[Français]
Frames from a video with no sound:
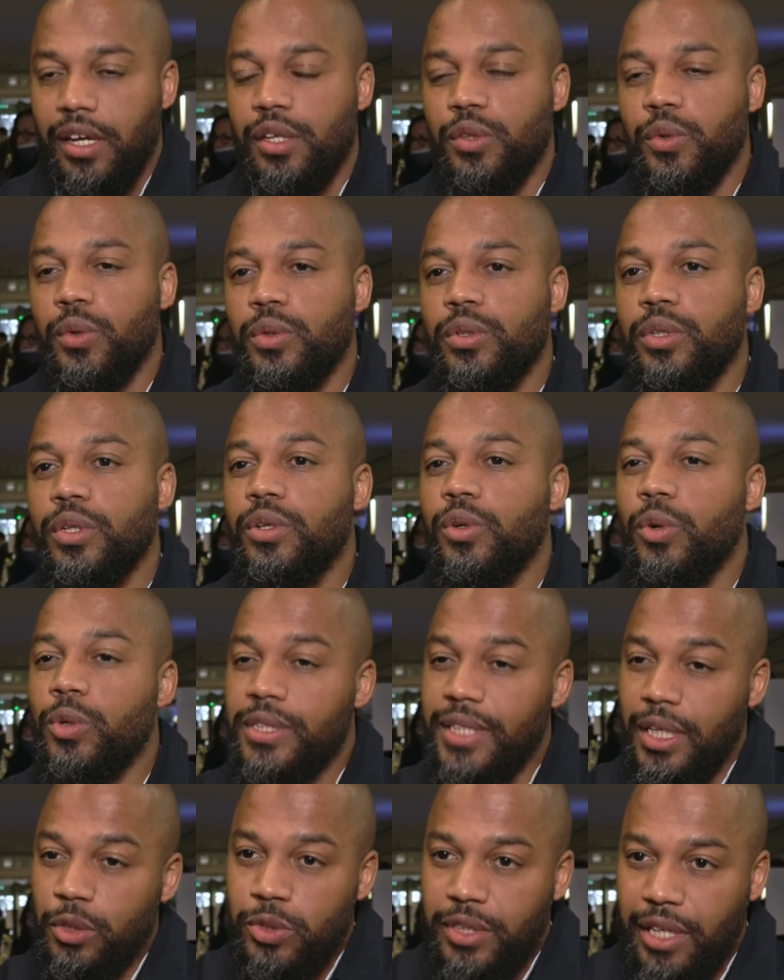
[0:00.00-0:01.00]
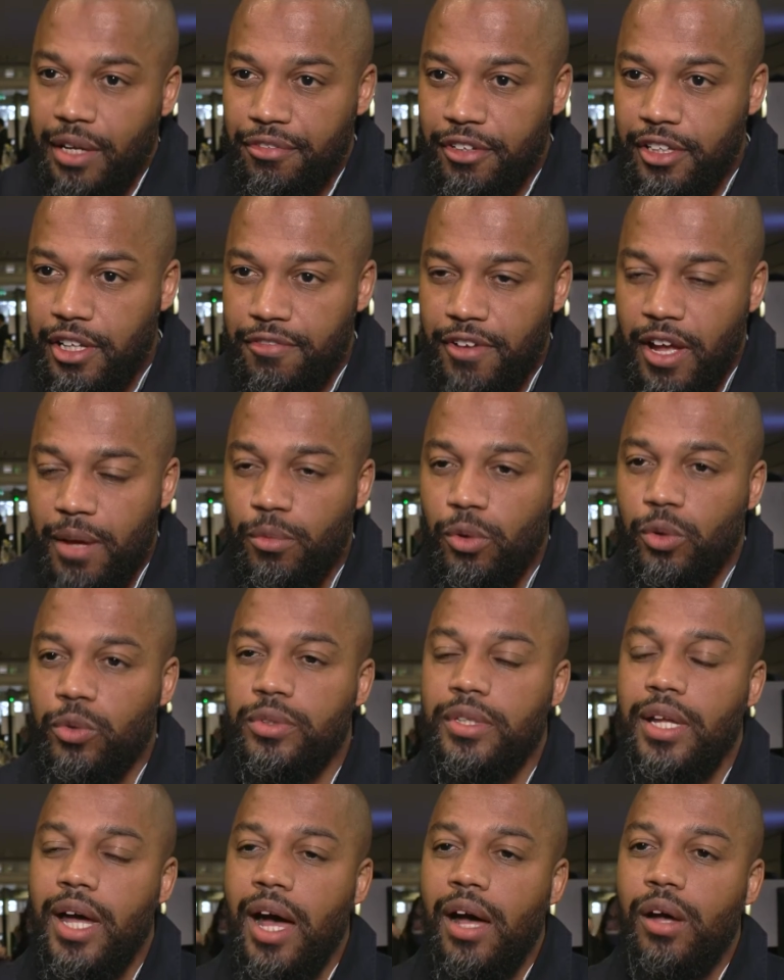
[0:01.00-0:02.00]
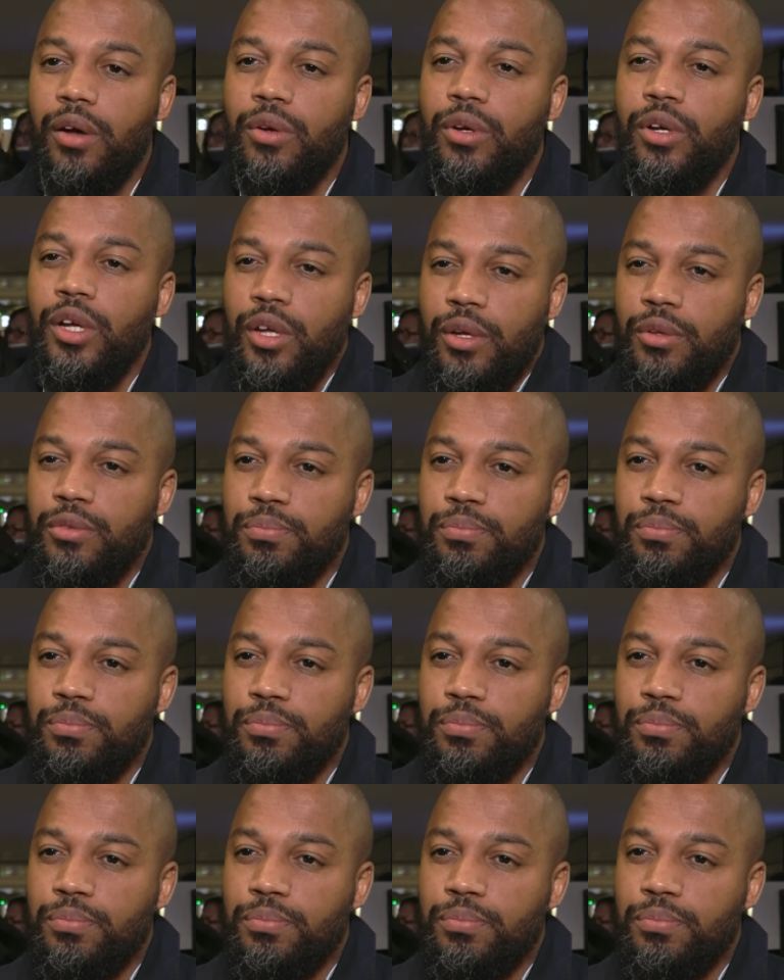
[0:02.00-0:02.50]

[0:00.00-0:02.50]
Et donc, euh, au sein du Café des femmes, on a euh,